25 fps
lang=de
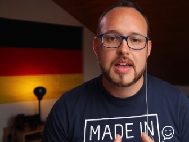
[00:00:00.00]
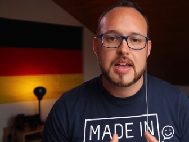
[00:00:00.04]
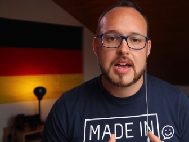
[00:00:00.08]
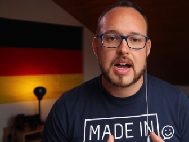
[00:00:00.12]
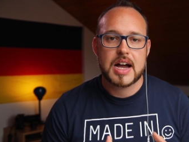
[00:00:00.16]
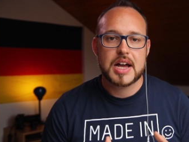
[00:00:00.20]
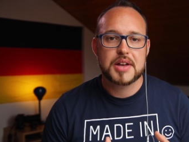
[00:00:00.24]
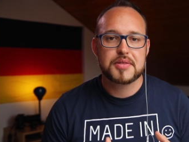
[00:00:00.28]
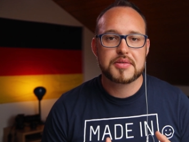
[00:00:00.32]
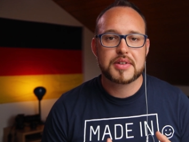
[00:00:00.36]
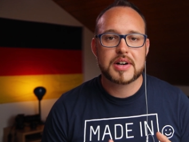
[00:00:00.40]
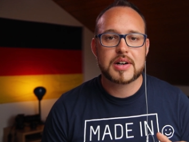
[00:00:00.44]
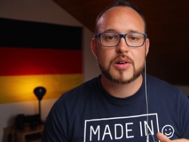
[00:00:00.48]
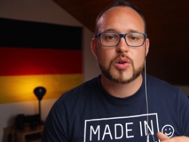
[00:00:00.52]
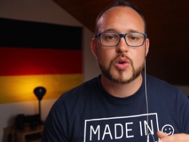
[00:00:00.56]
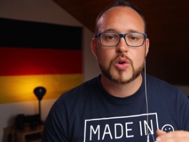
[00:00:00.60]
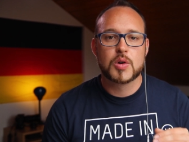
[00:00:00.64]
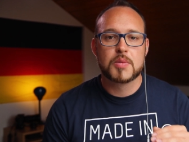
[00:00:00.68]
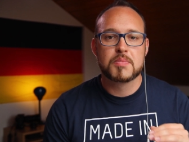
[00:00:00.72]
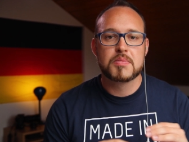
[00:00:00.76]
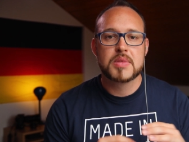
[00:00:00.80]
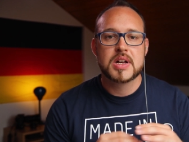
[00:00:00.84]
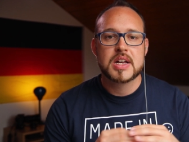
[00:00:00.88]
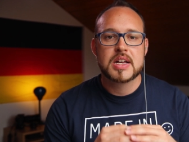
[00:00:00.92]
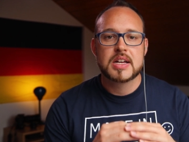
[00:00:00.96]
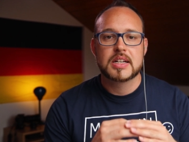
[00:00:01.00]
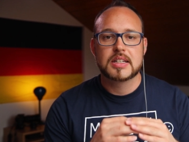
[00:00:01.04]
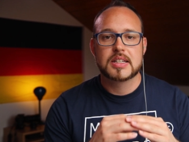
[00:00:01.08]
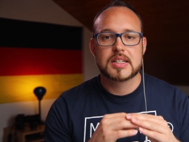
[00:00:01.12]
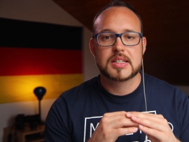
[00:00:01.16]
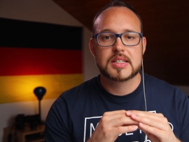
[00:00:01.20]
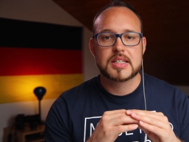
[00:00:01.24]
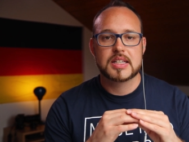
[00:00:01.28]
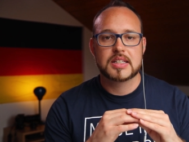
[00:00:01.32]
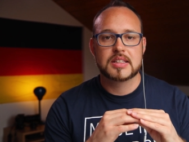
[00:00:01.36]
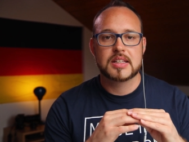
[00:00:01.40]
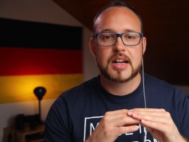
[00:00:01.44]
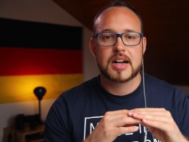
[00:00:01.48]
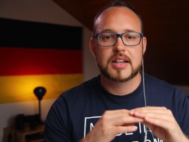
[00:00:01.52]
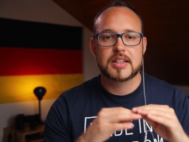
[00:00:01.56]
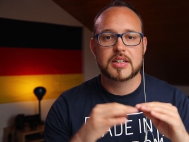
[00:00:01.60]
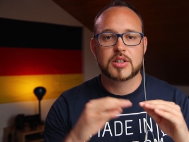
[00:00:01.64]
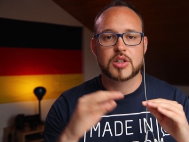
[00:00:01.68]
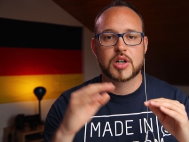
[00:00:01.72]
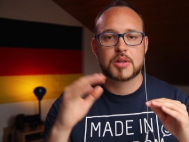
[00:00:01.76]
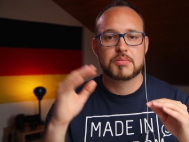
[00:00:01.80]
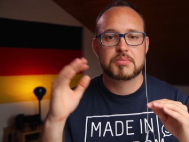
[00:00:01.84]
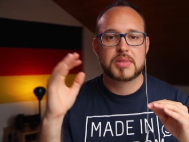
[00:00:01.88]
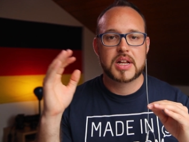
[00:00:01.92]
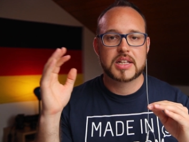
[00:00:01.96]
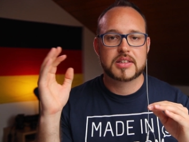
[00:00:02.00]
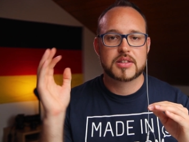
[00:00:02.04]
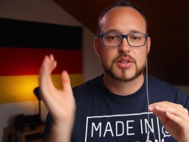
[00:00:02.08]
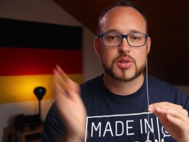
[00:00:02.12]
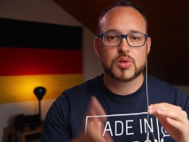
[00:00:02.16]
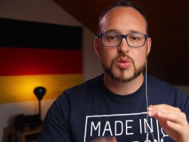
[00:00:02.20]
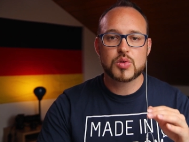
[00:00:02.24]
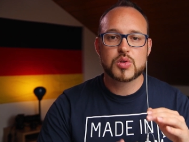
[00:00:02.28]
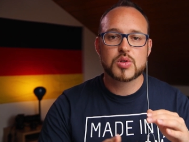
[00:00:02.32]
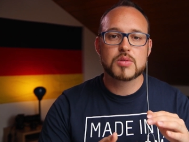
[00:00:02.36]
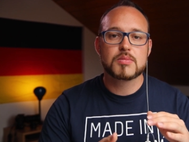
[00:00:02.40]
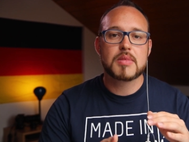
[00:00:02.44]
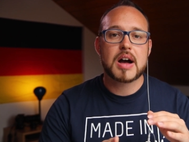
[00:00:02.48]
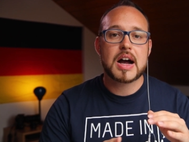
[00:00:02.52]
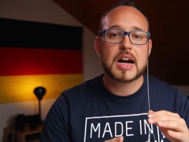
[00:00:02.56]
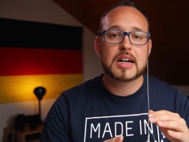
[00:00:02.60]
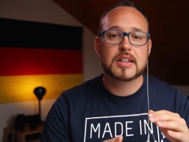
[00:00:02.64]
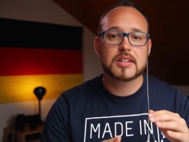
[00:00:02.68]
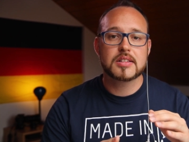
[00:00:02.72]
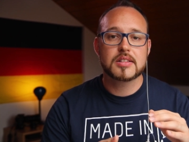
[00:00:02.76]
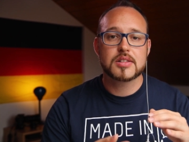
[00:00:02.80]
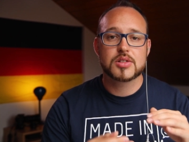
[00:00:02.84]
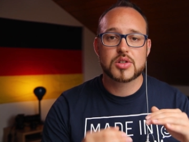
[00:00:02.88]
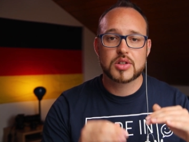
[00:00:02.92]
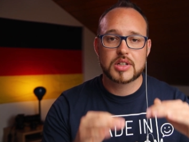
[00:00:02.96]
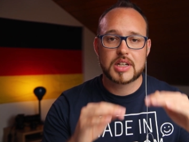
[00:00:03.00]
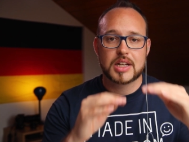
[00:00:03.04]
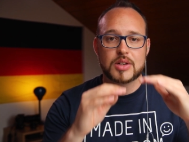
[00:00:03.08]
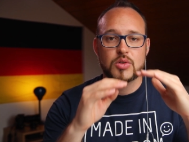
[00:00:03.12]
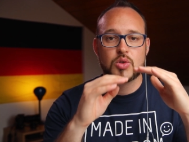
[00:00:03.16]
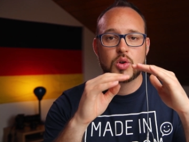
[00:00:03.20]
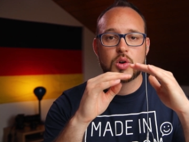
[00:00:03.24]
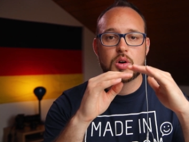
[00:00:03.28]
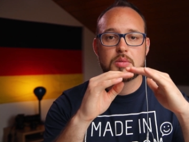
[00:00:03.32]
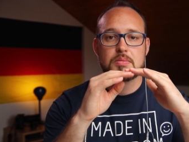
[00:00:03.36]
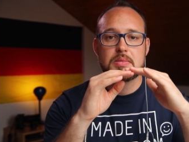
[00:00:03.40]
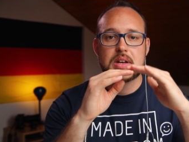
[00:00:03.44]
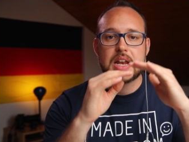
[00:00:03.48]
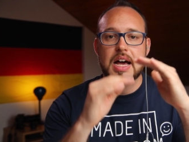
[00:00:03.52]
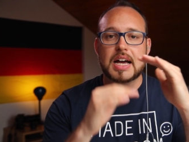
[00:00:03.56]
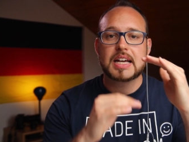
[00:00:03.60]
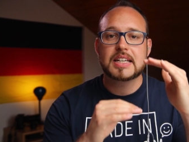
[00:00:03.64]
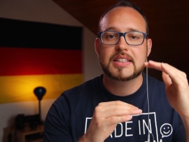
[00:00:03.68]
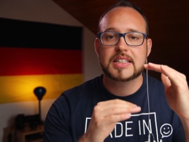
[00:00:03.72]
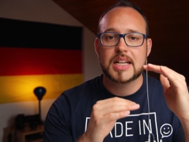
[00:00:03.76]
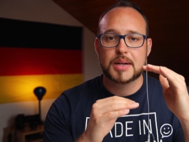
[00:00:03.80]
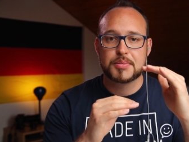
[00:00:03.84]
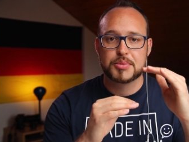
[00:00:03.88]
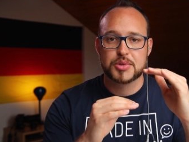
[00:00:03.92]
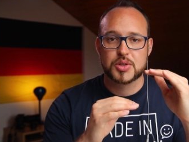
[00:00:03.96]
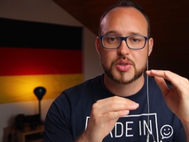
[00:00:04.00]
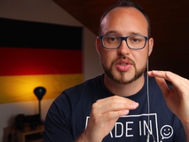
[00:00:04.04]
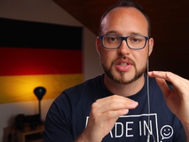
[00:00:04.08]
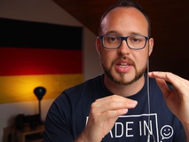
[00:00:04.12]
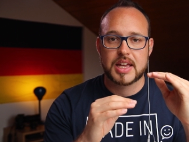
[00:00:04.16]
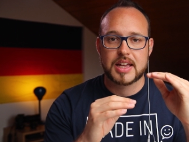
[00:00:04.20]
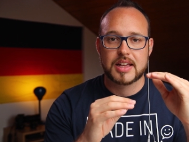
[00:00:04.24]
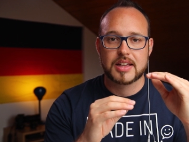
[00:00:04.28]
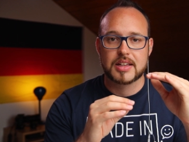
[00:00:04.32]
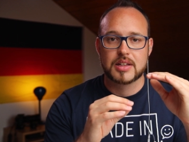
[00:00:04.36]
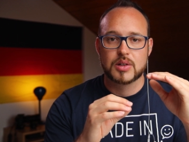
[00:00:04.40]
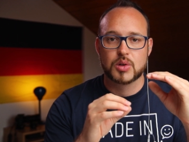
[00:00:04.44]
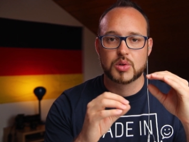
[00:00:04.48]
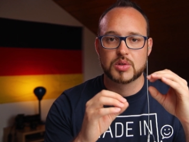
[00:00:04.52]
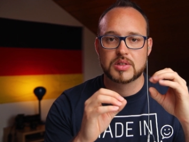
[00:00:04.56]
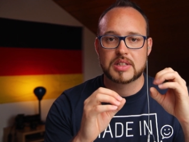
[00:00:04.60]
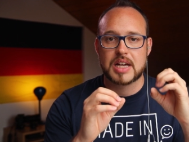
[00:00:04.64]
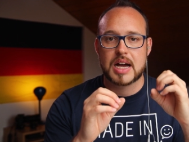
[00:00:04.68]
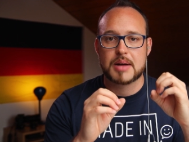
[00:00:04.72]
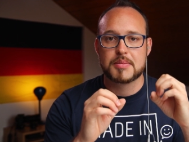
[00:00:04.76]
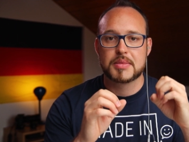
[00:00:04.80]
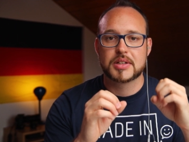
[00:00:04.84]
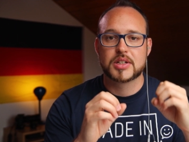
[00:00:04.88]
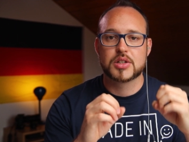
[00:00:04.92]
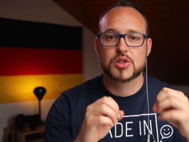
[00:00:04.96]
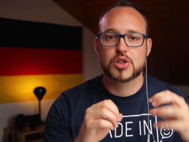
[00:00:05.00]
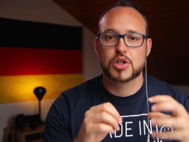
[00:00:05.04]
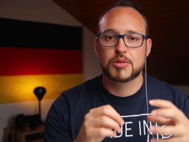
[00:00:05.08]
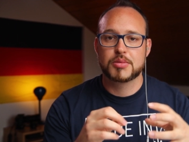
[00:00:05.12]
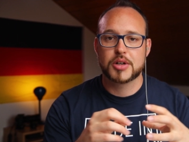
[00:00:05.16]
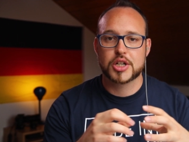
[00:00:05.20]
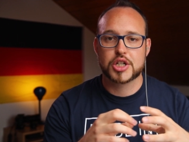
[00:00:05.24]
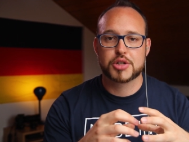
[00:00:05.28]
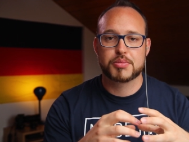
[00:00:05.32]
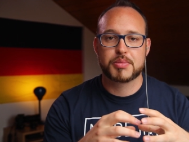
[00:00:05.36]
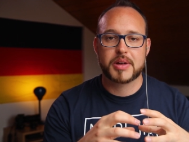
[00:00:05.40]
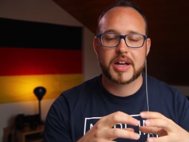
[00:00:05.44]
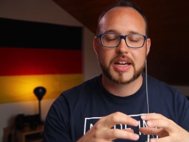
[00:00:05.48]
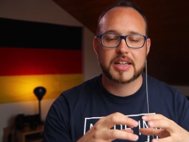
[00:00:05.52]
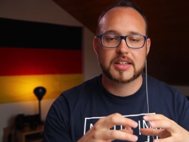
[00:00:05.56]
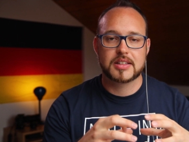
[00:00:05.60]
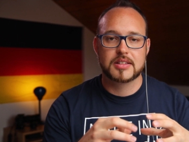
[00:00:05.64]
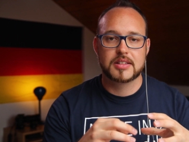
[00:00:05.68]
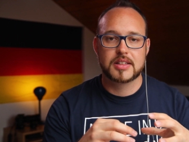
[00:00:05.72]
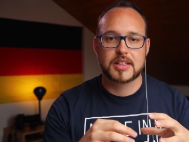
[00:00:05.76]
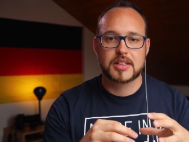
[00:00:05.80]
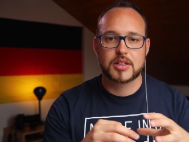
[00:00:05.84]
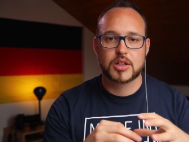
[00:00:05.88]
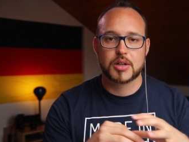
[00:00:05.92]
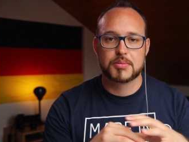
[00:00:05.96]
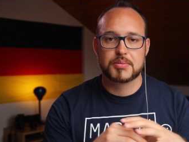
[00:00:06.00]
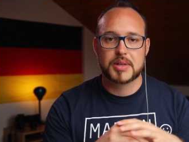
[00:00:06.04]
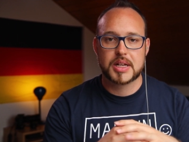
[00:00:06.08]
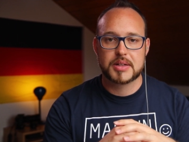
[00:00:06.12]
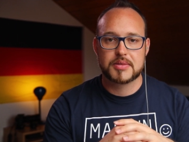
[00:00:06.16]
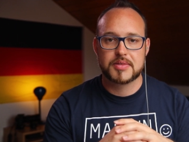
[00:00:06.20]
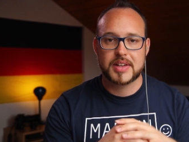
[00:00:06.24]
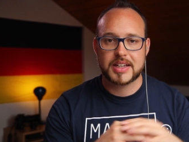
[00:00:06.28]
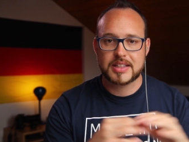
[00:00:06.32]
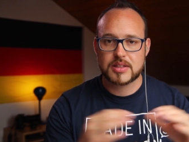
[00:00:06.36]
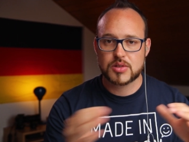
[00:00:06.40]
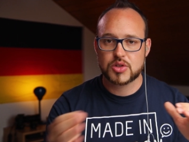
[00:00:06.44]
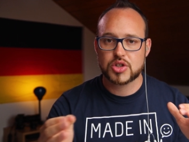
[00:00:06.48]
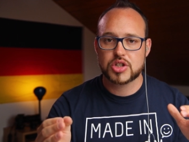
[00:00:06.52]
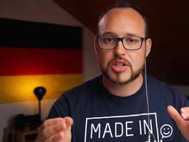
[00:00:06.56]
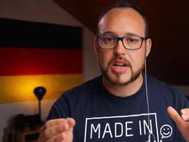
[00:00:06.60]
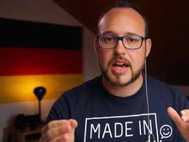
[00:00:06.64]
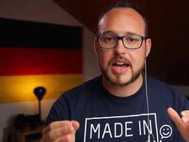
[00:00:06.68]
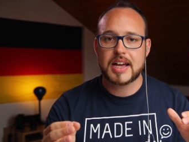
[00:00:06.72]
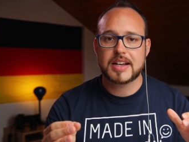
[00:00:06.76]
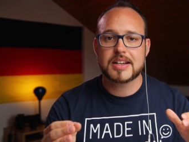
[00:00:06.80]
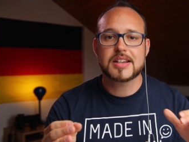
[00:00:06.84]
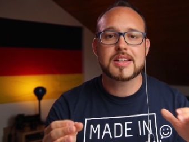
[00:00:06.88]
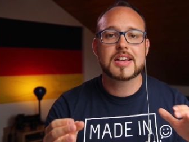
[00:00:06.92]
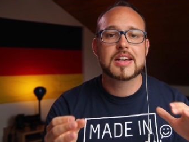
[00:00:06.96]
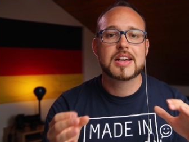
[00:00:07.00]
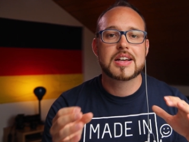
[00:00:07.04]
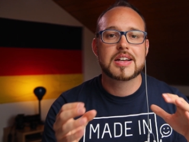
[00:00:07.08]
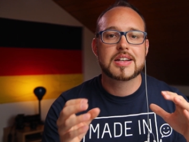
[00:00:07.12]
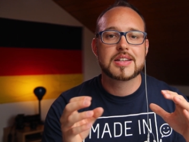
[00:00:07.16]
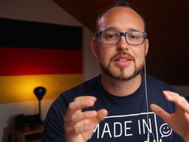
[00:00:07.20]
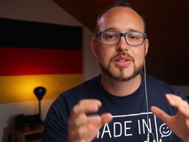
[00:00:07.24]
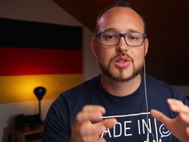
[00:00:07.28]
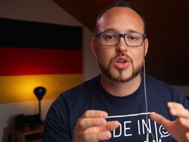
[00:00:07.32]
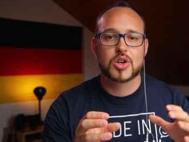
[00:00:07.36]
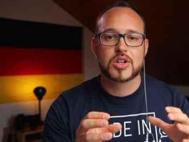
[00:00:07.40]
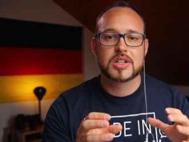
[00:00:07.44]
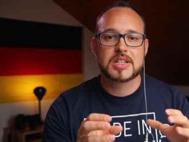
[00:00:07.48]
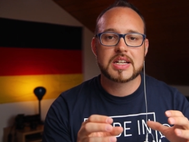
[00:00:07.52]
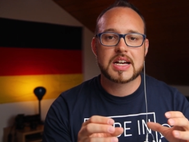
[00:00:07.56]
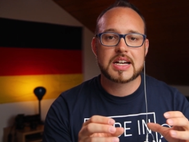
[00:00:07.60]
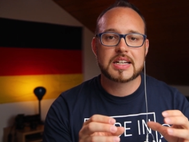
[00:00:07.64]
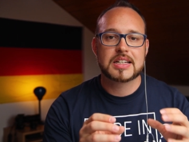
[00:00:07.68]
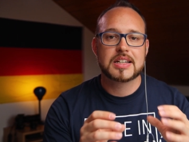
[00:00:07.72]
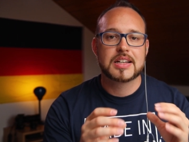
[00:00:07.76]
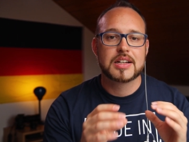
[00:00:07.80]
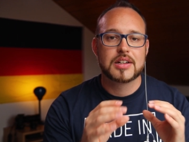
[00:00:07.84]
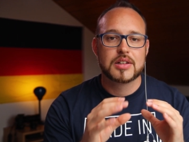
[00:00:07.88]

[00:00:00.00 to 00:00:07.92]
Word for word: einfach um das Signal nicht komplett zuzumachen, sondern nur um leicht abzusenken und damit das Übersprechen nicht komplett wegzuschneiden, sondern